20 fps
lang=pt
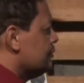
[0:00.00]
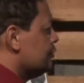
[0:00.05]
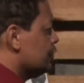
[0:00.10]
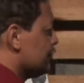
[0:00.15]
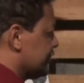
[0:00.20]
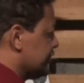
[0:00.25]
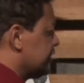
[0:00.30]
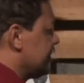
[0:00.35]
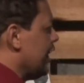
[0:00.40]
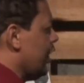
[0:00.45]

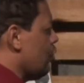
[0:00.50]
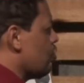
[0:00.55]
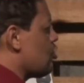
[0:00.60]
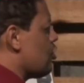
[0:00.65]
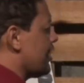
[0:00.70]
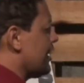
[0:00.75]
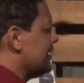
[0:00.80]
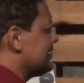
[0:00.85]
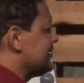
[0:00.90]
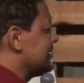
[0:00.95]
No
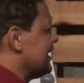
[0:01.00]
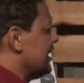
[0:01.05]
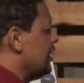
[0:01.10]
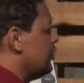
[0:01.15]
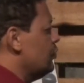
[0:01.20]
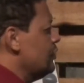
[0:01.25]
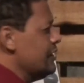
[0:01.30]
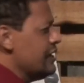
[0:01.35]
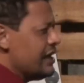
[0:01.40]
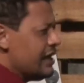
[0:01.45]
seu
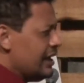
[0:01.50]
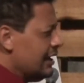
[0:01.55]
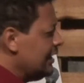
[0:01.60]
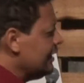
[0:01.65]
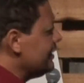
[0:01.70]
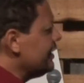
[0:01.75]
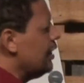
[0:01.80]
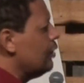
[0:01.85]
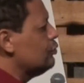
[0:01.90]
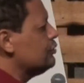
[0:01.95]
coração,
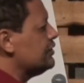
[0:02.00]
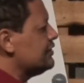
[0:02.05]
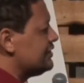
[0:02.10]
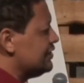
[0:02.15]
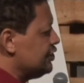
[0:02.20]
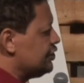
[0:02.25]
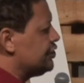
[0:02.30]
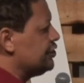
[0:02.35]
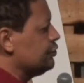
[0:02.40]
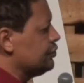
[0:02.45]
ele não
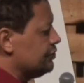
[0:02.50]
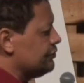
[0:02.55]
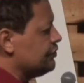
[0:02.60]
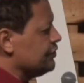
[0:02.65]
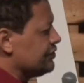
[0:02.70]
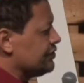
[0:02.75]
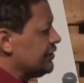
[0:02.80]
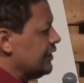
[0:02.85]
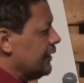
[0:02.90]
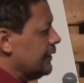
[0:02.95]
desistiu
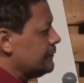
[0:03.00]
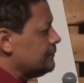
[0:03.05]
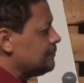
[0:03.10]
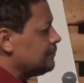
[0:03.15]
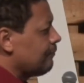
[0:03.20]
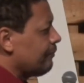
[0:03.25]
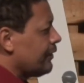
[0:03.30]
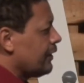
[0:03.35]
de você.